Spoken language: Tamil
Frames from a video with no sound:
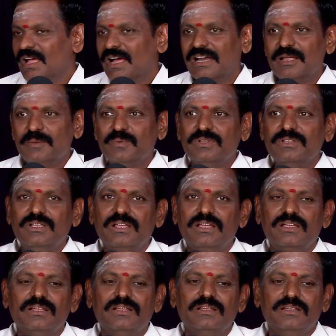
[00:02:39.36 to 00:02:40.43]
ஆனால் இப்போ வந்து
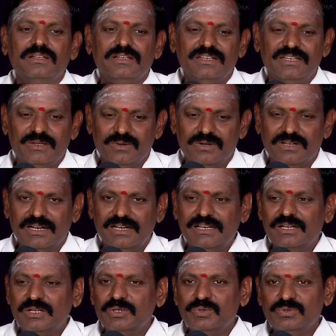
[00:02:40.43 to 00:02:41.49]
நீ இவ்வளோ
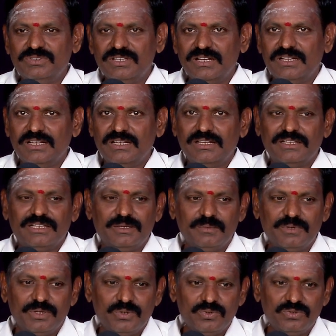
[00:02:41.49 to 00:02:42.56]
நாள் எனக்கு யூஸ் ஆன
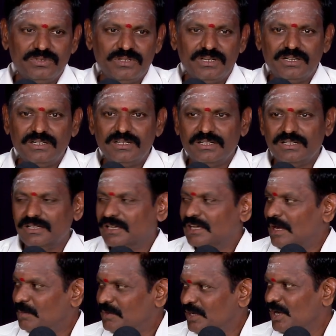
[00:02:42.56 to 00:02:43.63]
இனிமேல் யூஸ் இல்லைன்னு
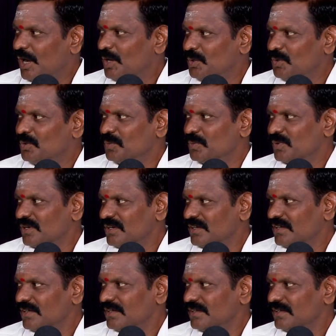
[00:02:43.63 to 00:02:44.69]
அப்படியே கழட்டி விட்டு போகிற
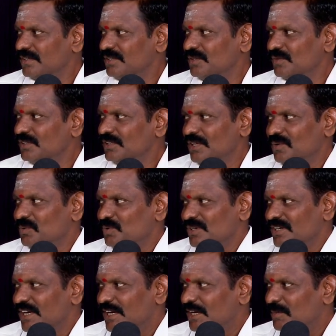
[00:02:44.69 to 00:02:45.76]
இது வந்து
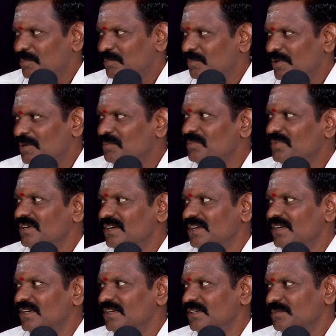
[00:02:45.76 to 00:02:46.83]
ஒரு நல்ல பண்பு
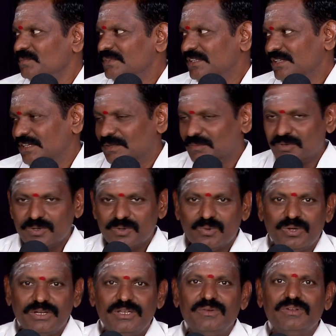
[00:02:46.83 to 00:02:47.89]
இல்லை இல்லை நம்மளை
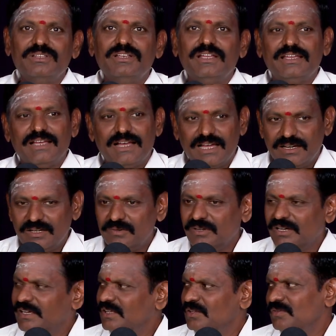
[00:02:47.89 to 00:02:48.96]
நோக்கி வந்துட்டால் யாருக்கு
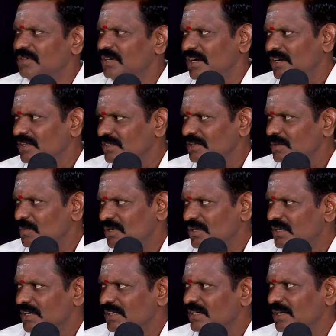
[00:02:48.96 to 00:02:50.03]
வேணால் எது வேணாலும் அடுத்த
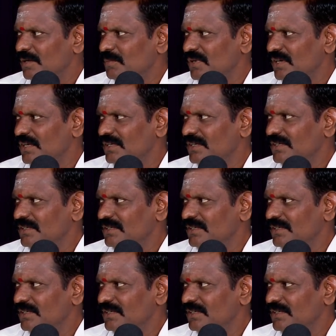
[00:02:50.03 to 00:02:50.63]
நிமிடம் நடக்கலாம்ல